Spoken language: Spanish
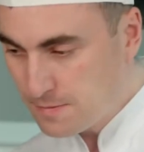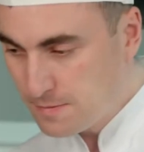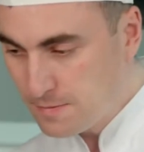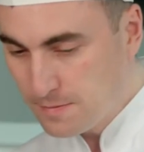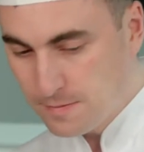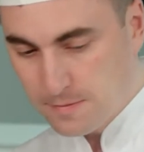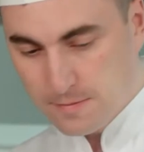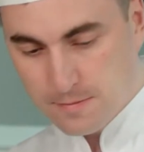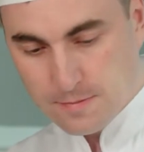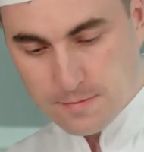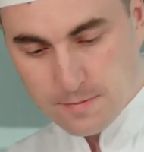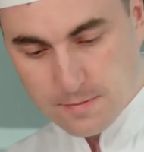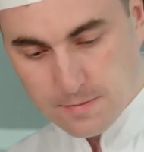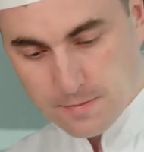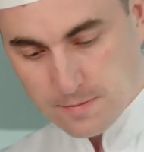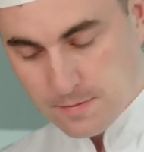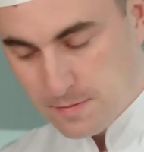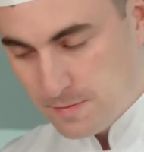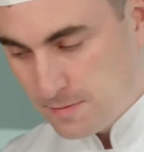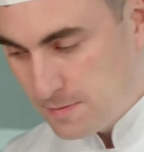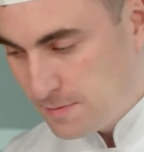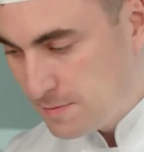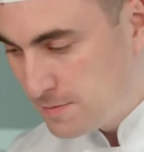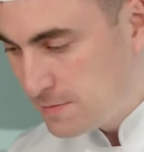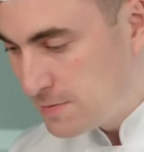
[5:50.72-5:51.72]
dice la
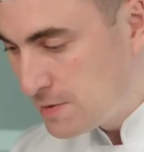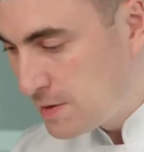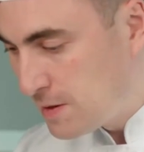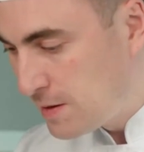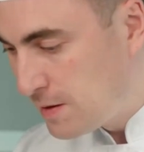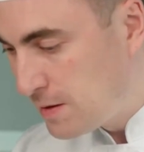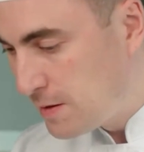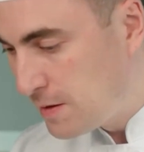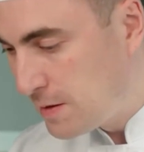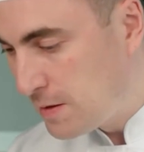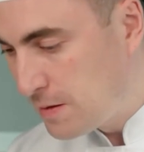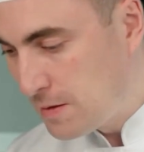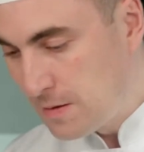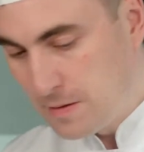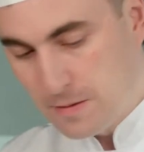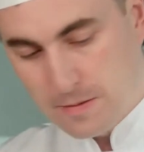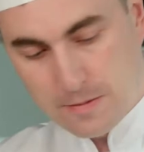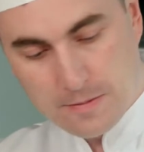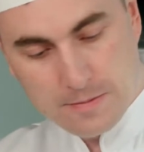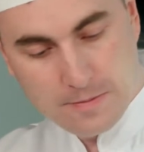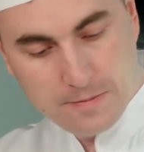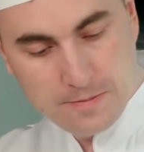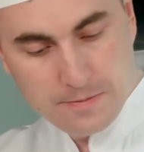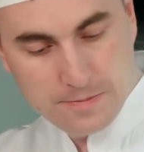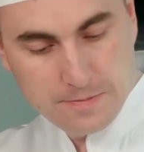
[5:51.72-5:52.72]
receta,
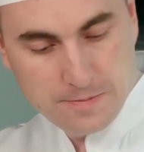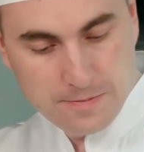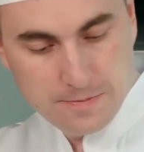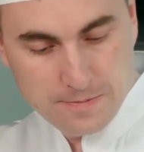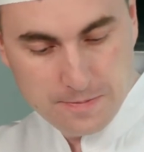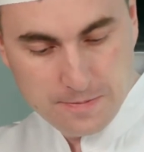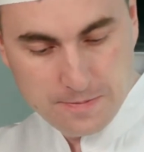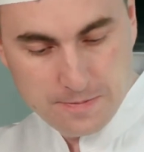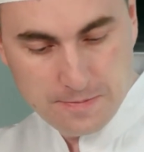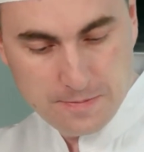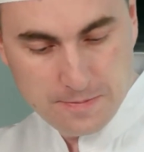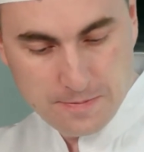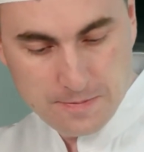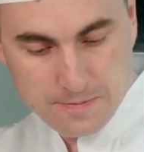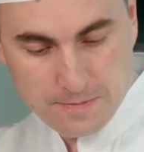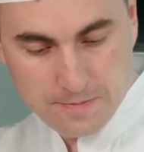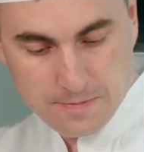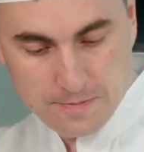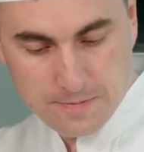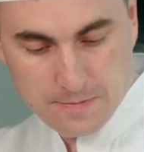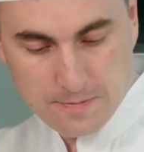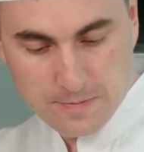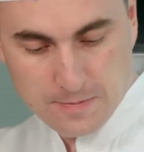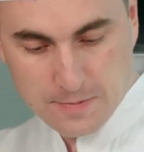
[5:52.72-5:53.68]
como dice el librito.